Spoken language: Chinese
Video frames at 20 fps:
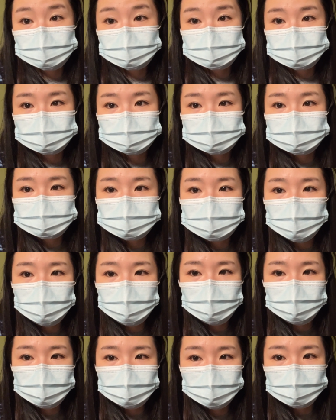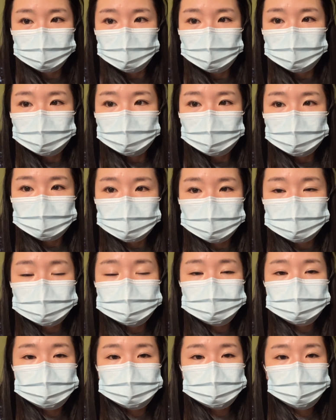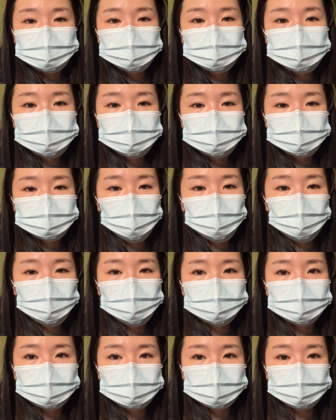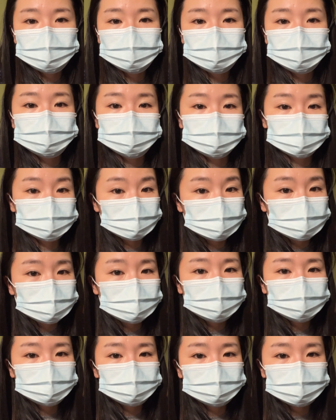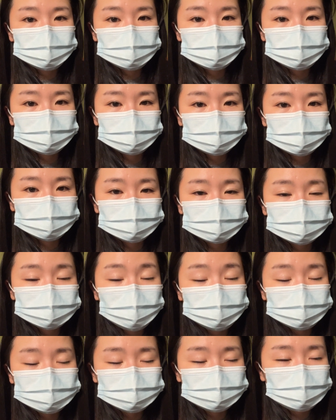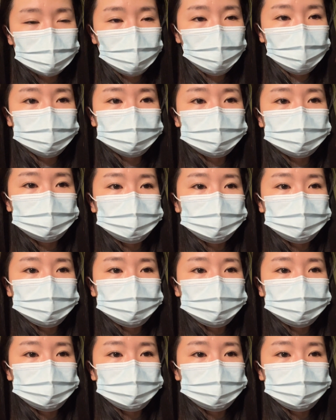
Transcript: 我说对啊，然后我说但是之后我有很多天的放假，